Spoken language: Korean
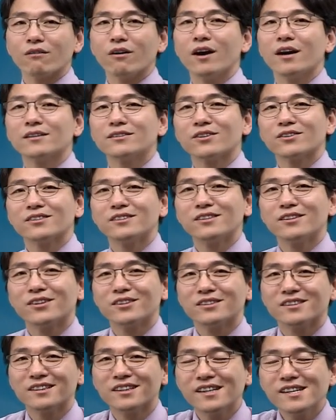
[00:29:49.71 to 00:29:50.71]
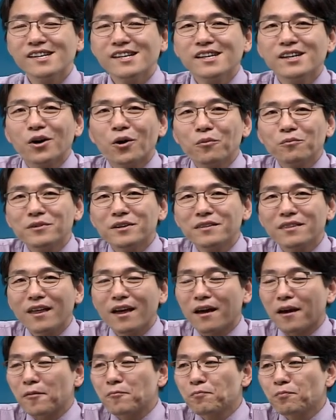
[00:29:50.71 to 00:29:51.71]
과학적 근거는
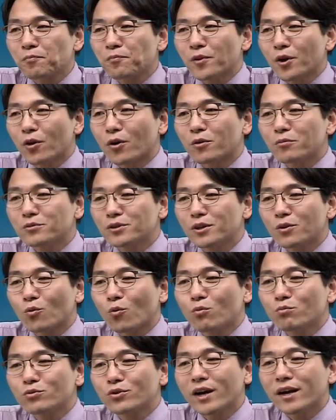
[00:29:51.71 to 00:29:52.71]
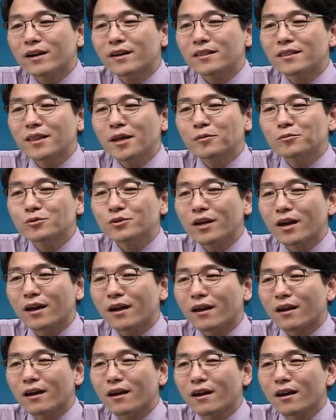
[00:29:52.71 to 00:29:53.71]
없는데 여러분들이 공부를 했기
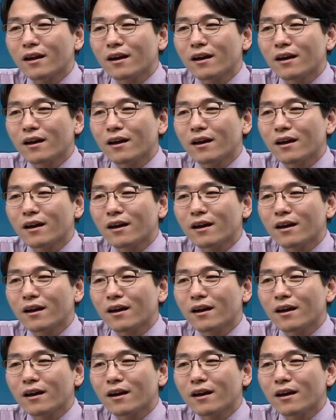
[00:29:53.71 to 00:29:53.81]
때문에